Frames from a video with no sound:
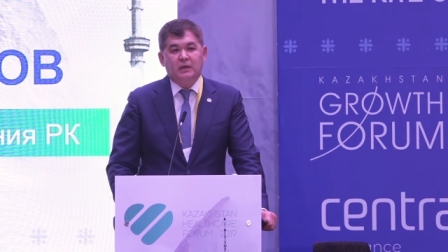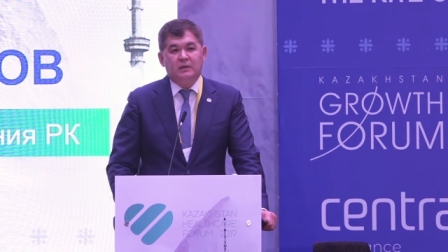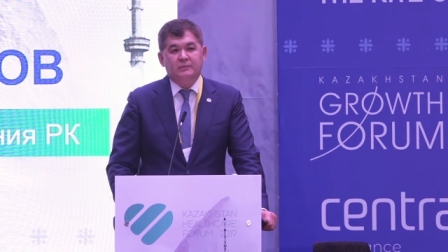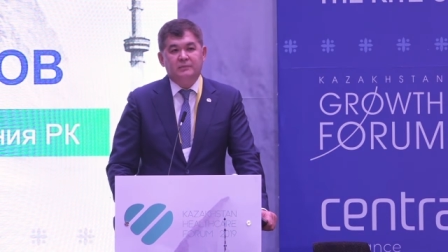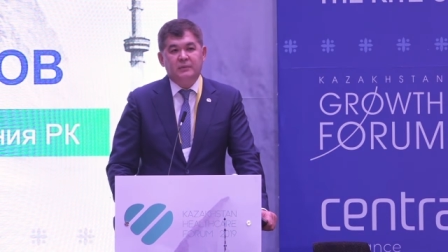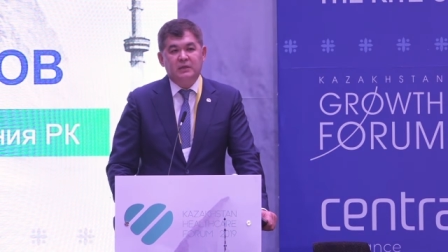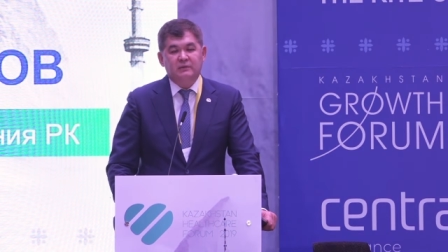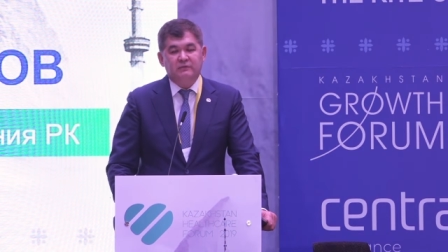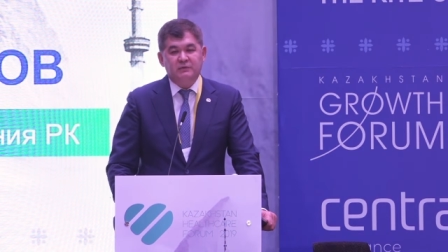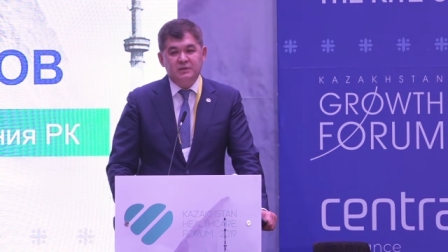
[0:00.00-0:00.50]

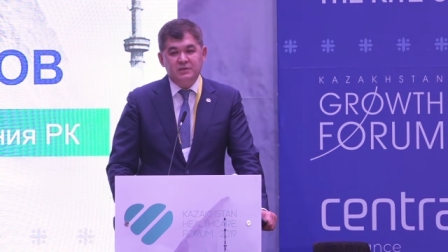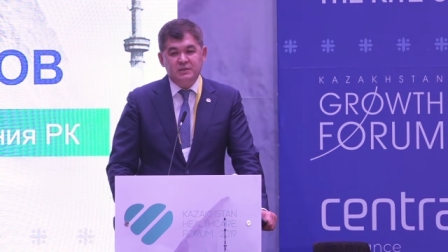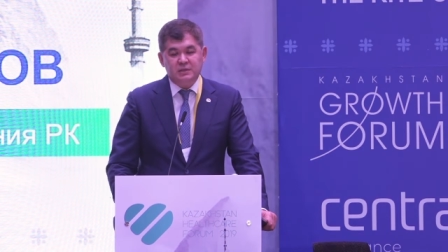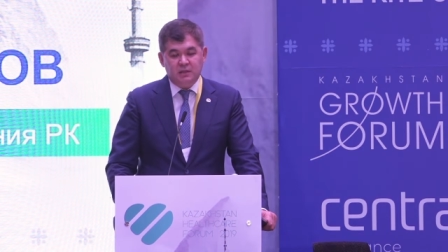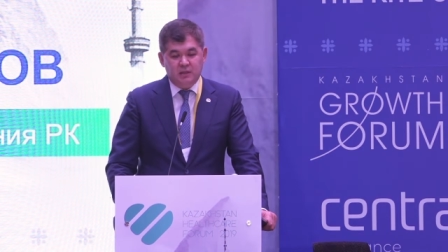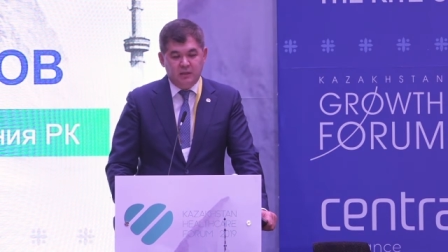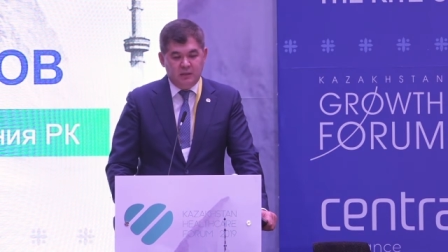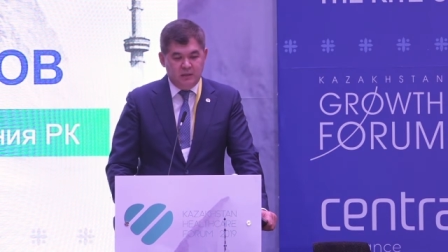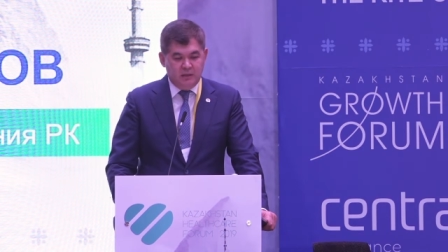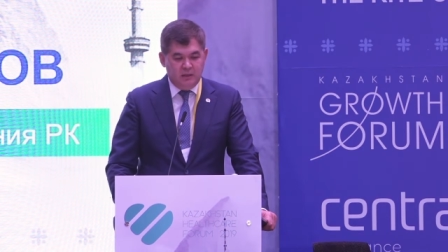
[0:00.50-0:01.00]

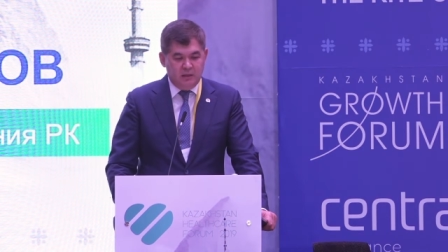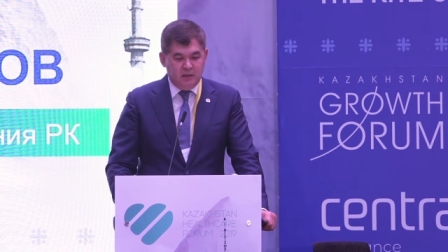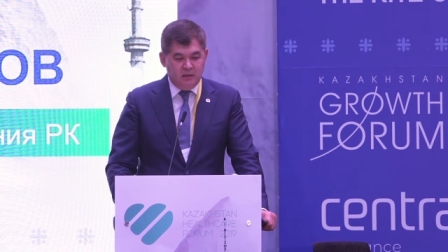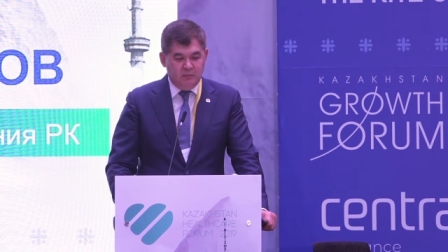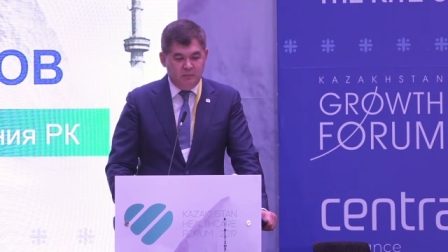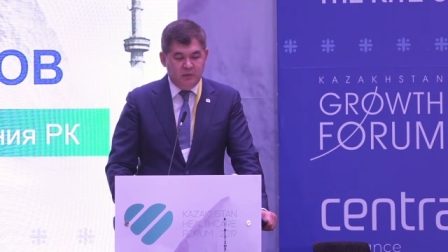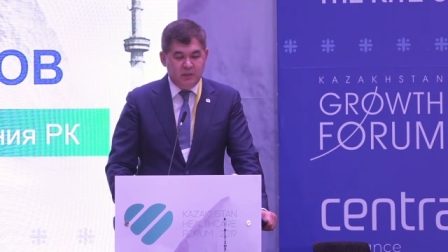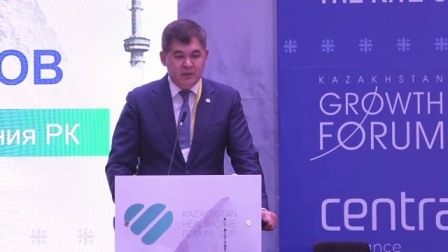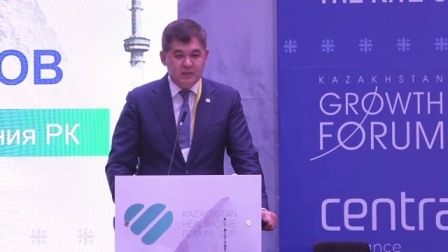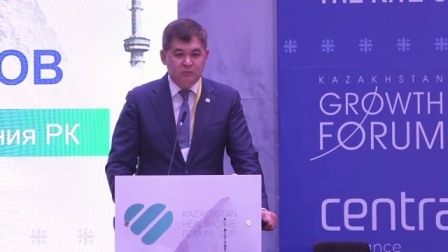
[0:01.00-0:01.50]
ревизии и
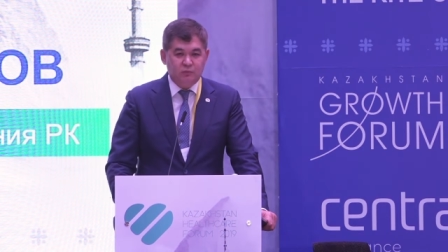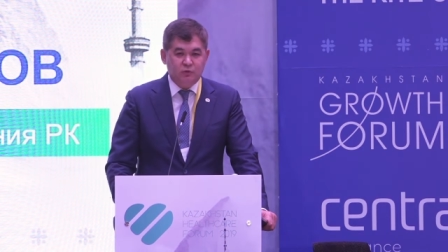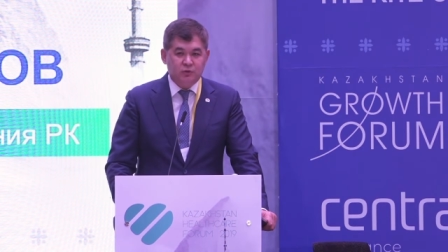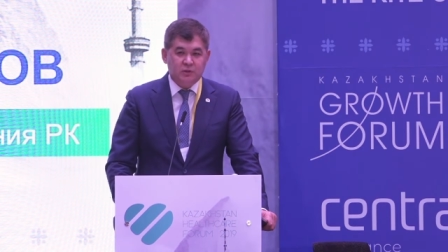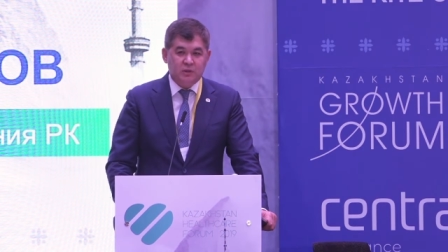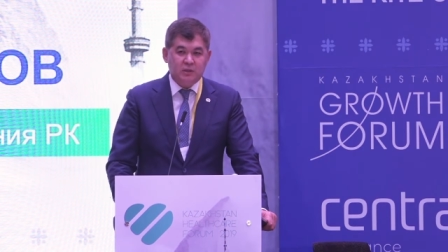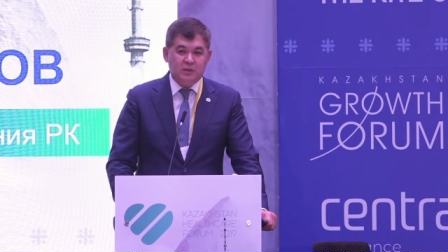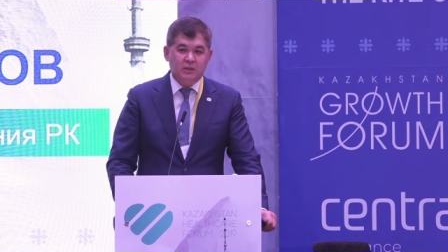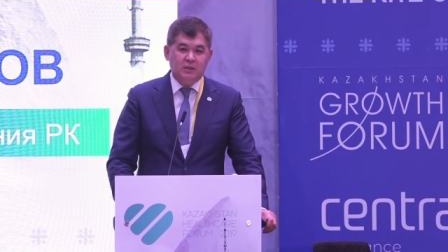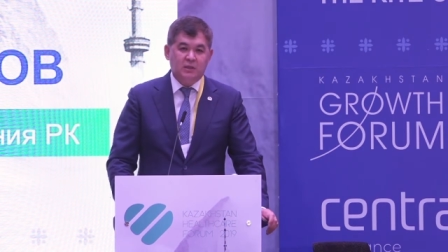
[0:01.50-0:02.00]

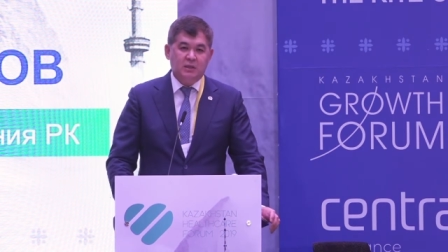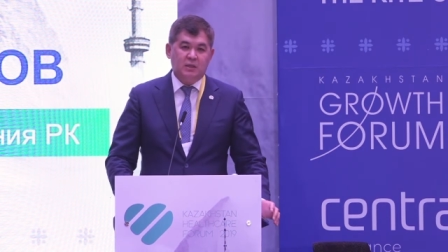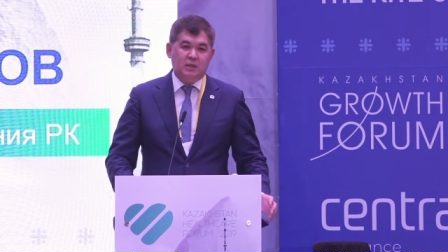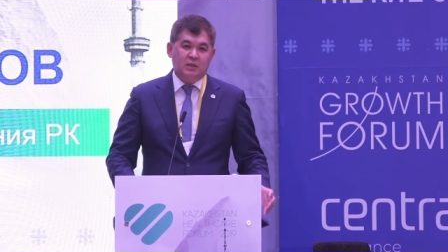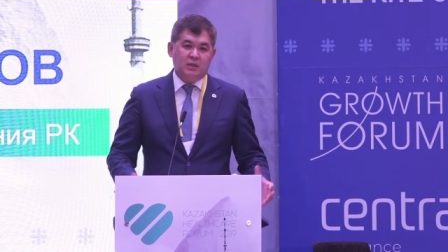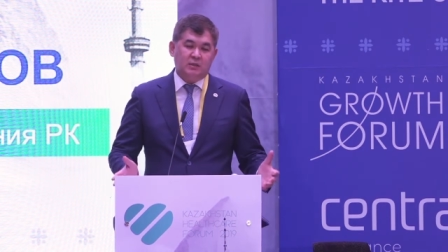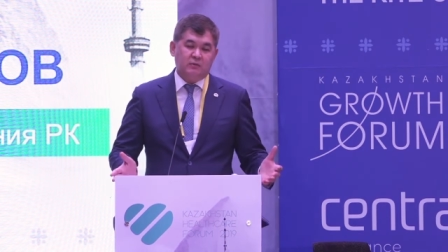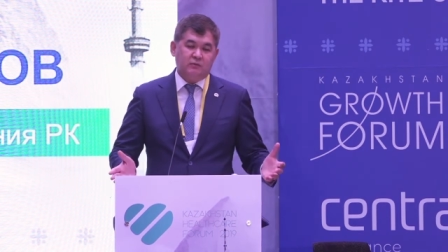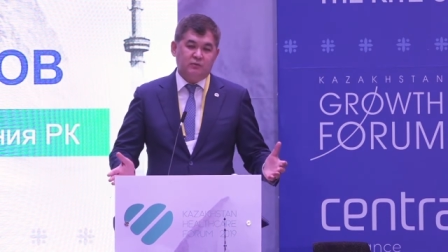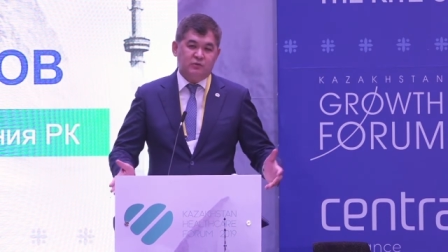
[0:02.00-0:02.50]
пересмотра
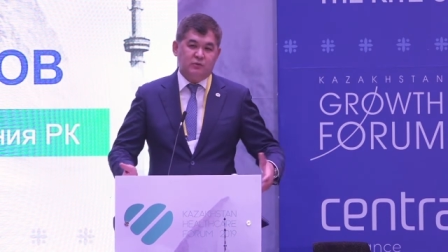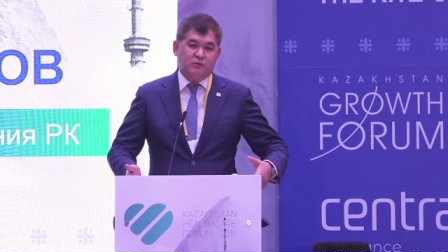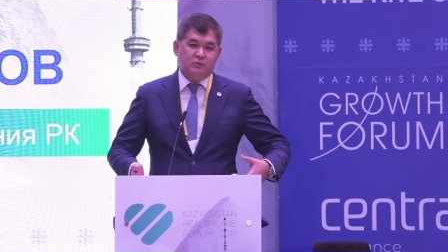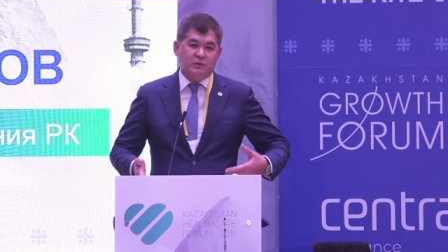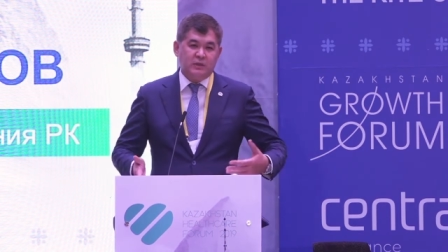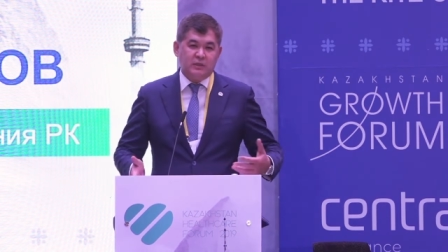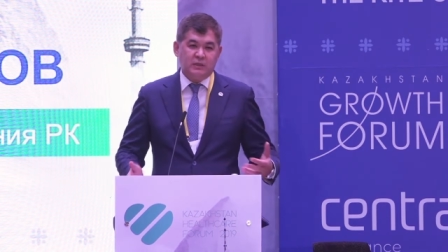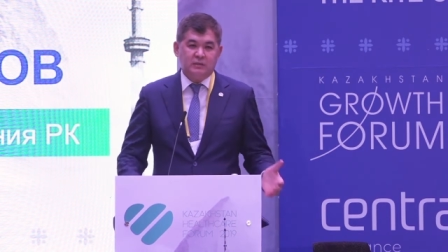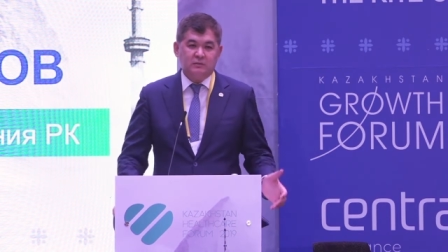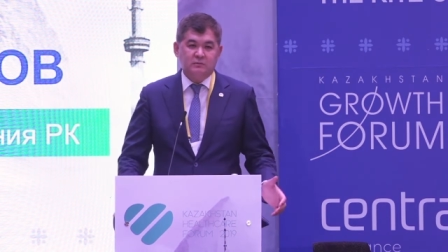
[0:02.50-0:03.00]
в
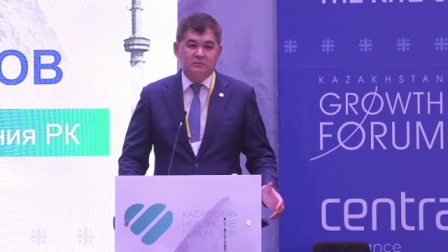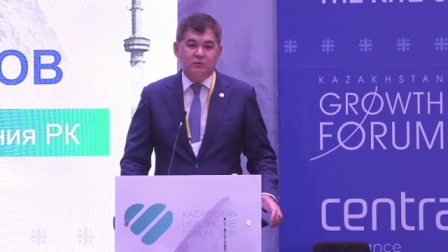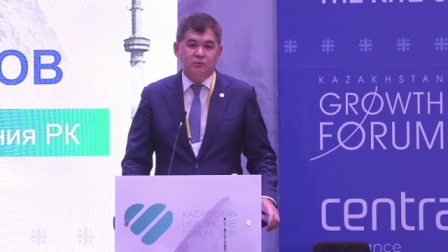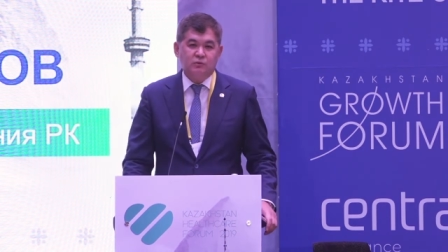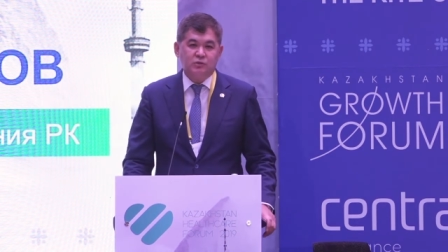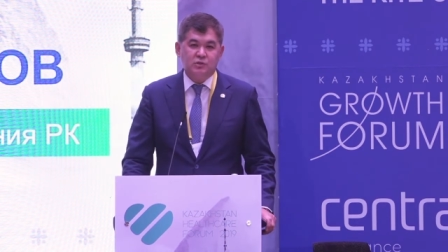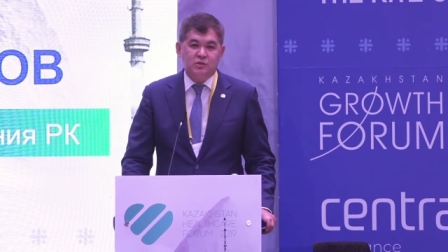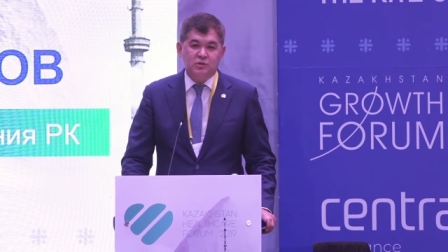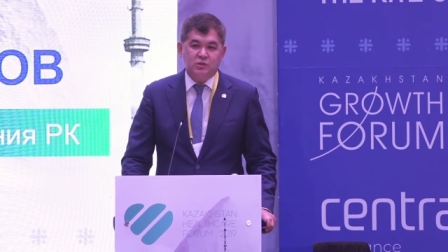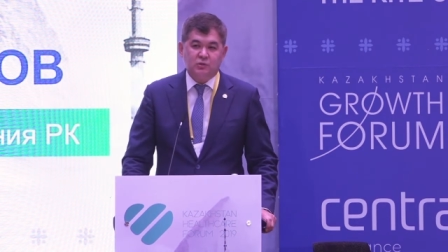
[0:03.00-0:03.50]
условиях
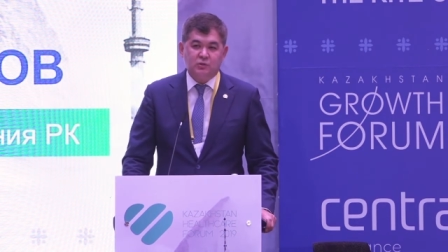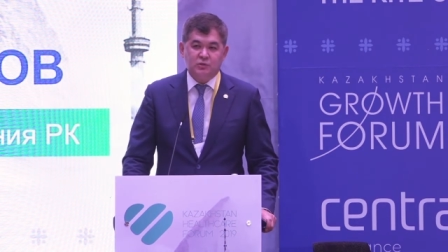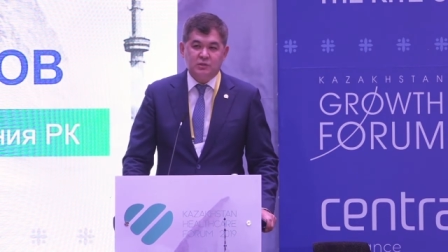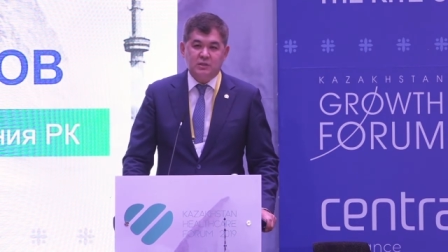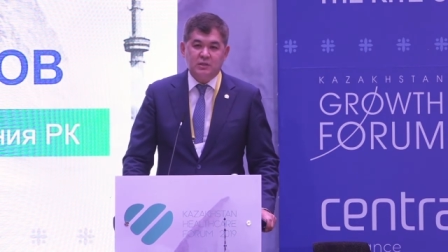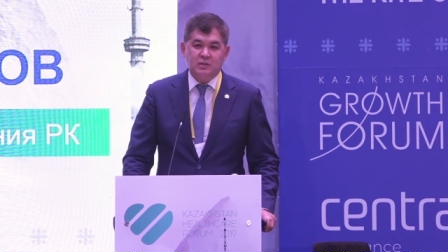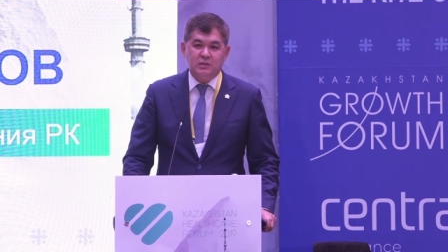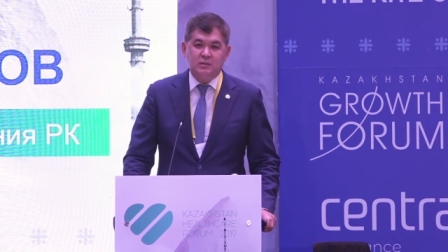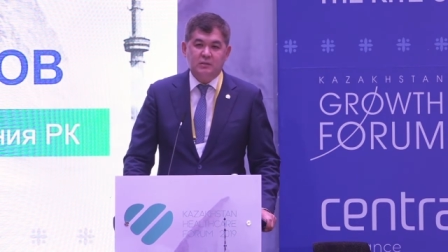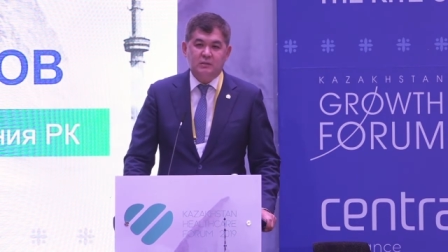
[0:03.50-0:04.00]
очень
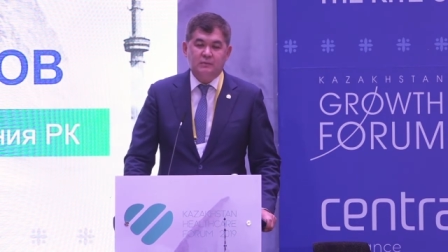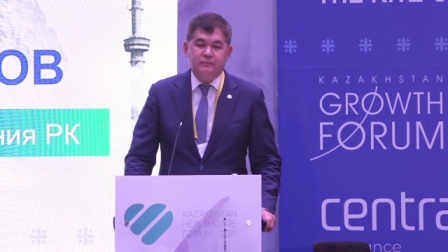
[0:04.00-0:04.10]
серьезной